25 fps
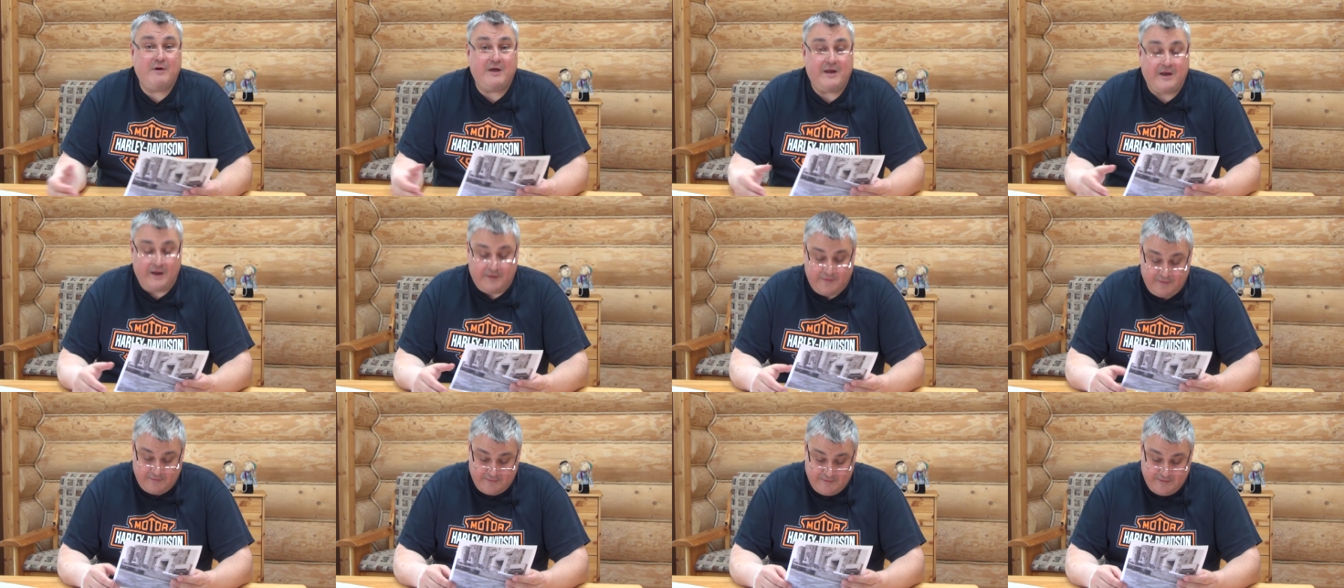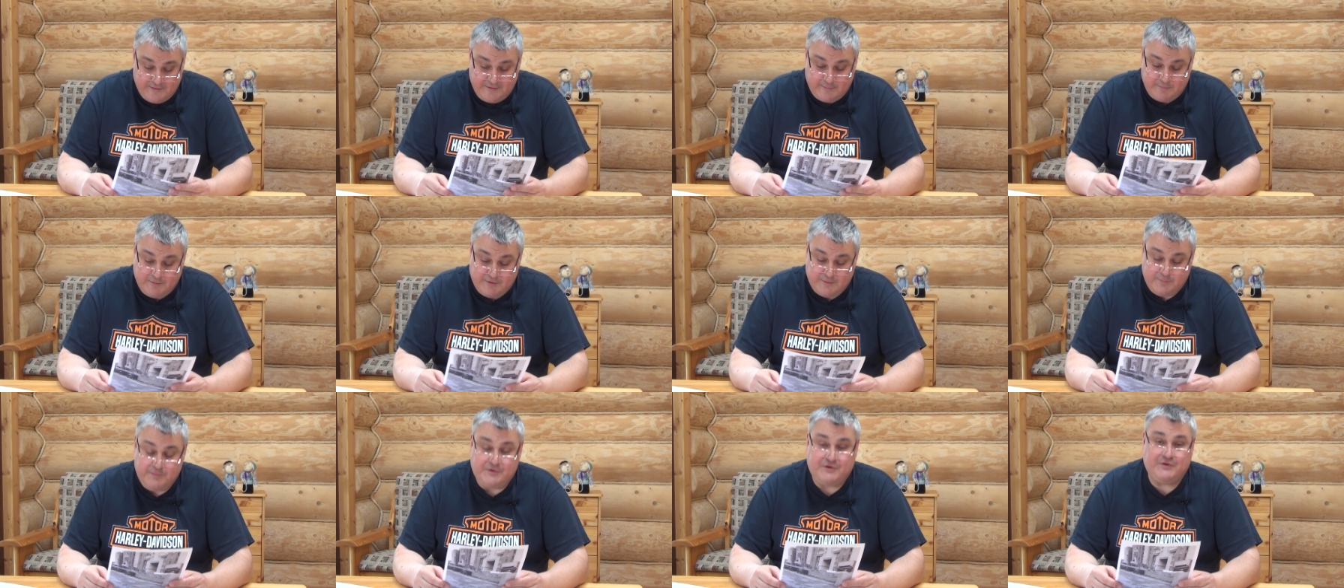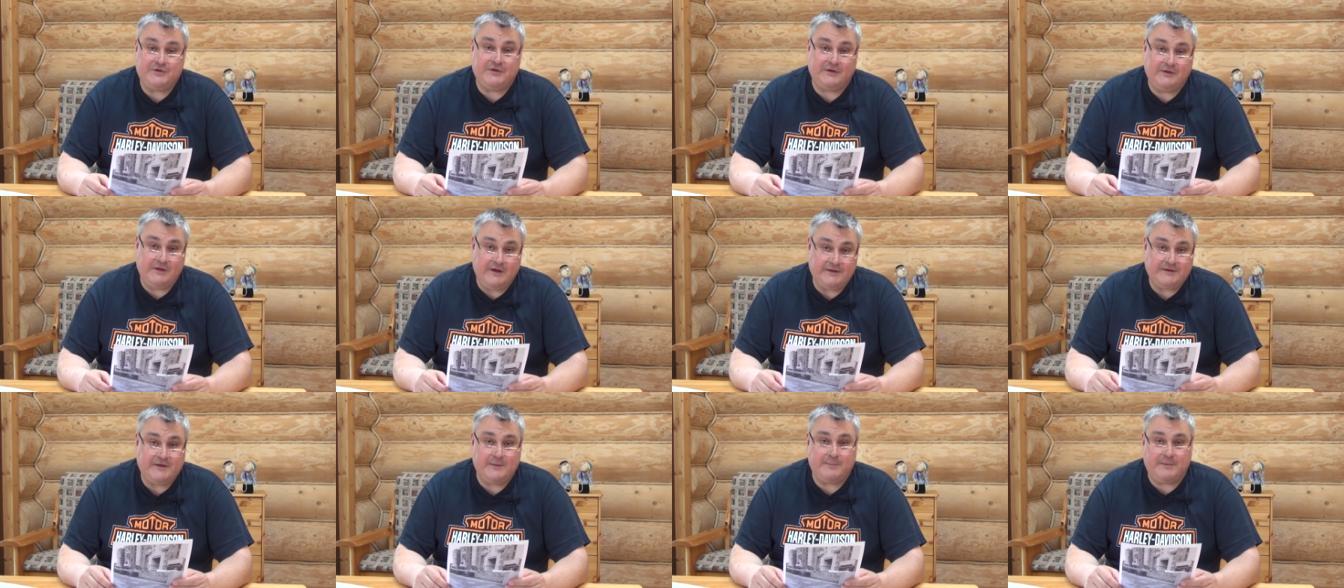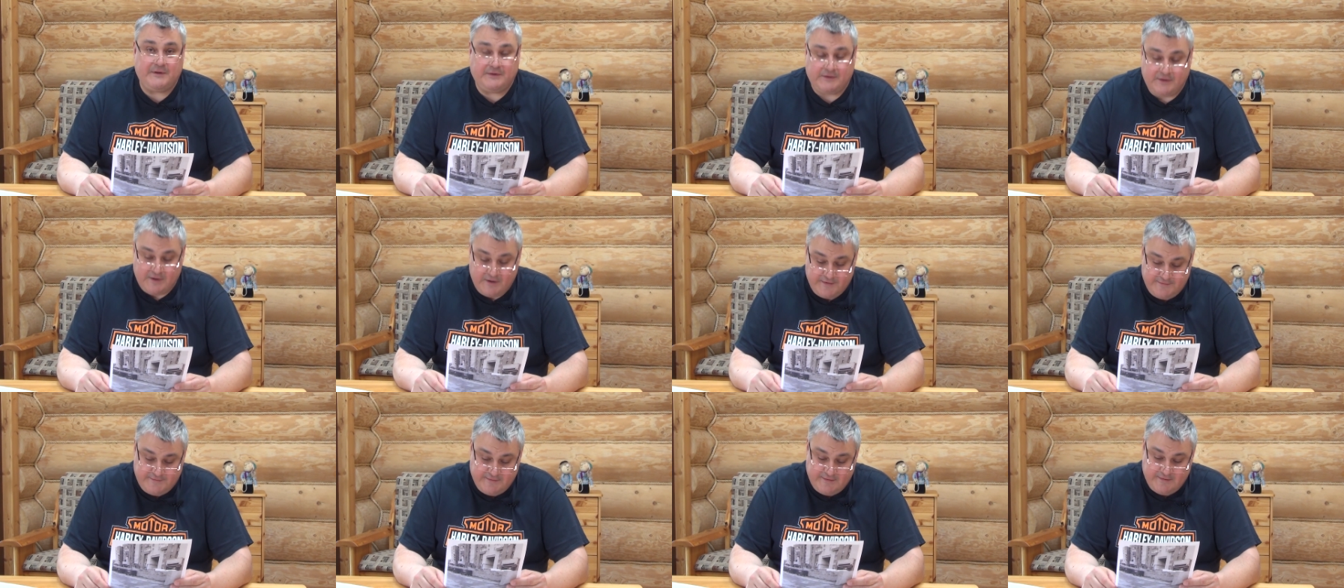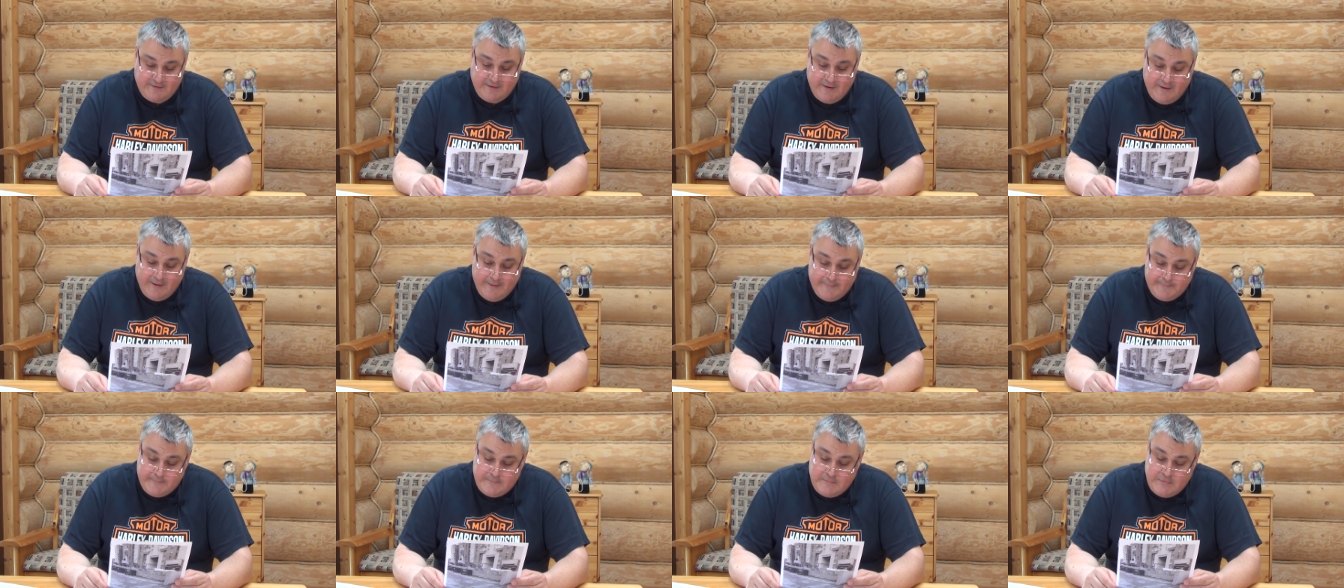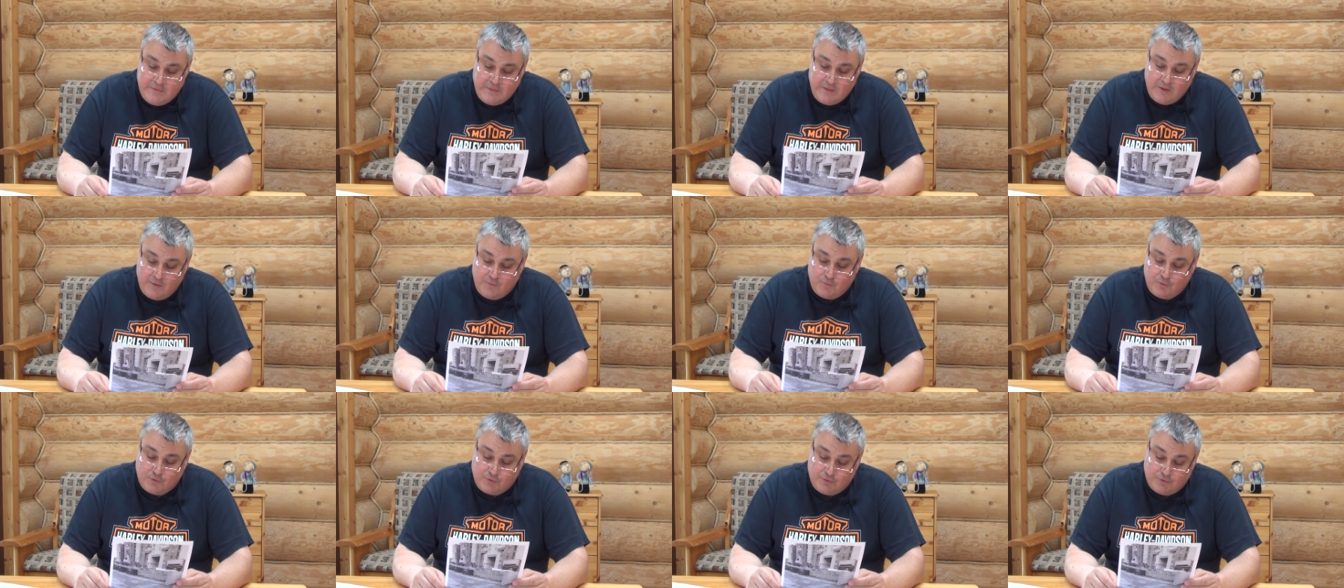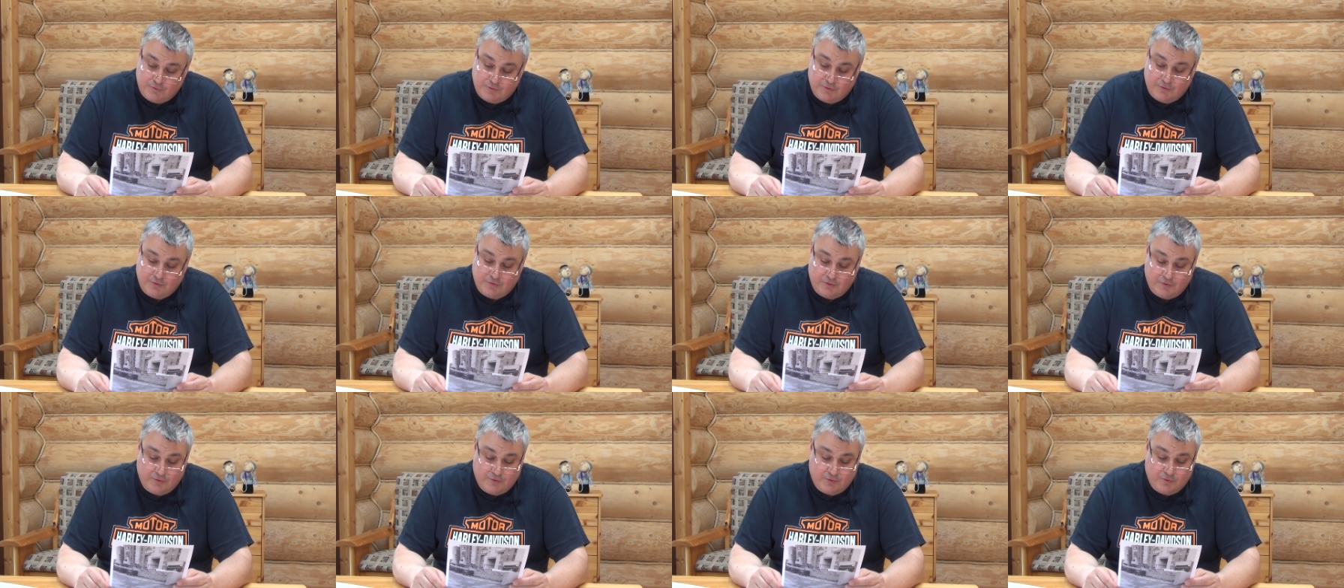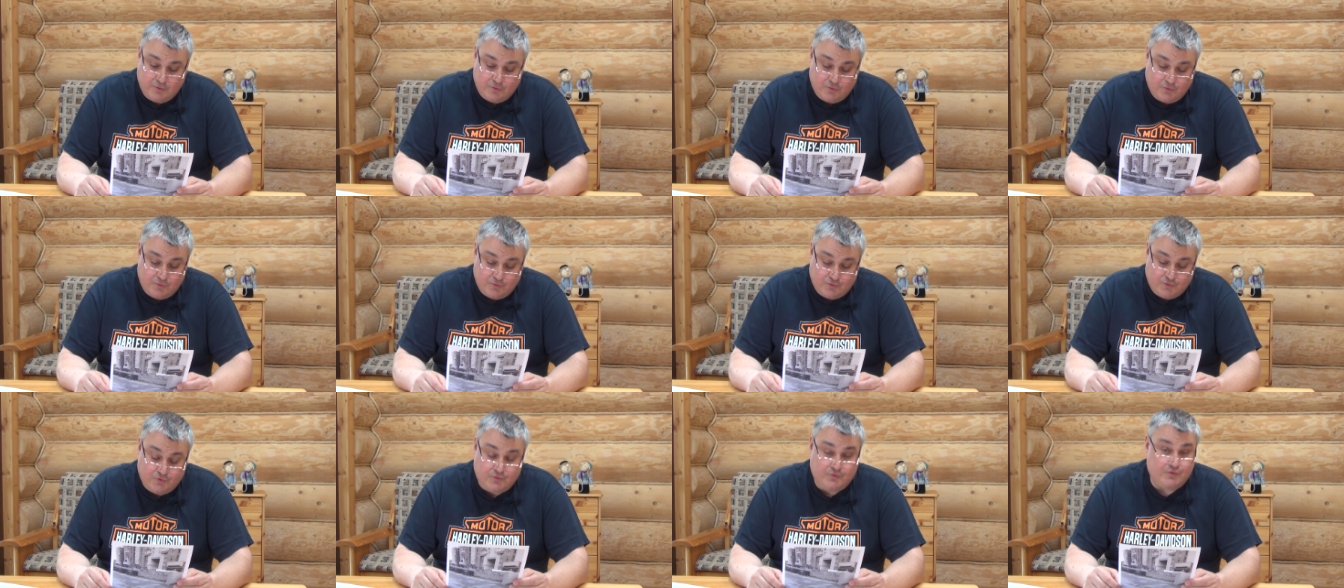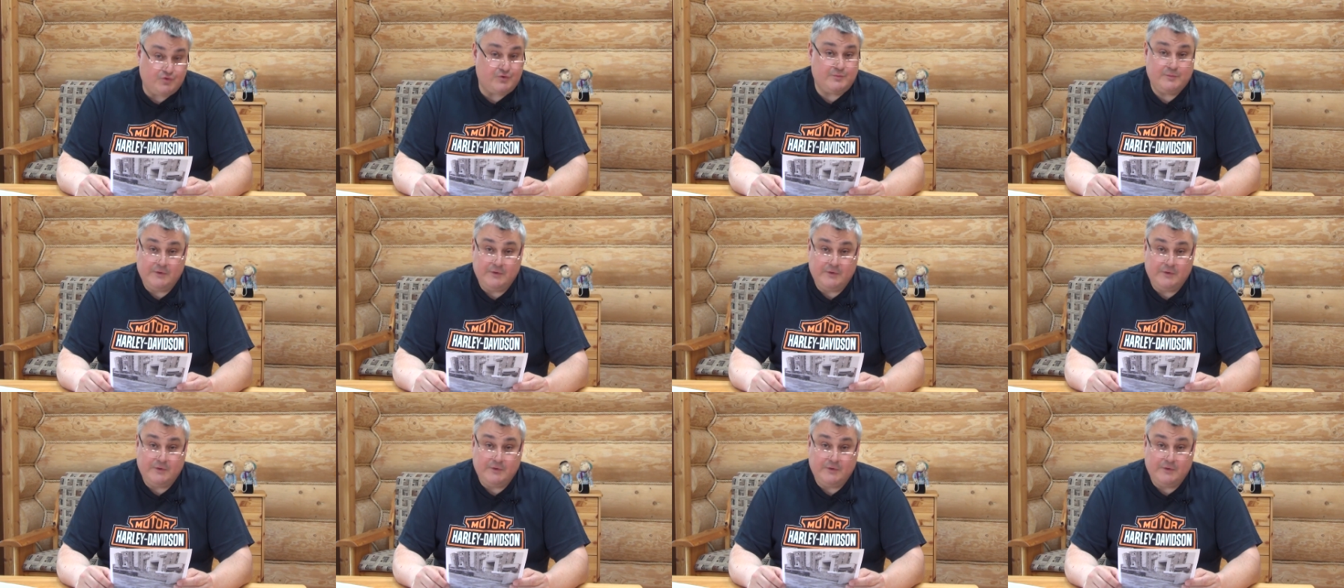порядок, да, там кирпичная кладка, подкрасили, вот, э, то, что тоже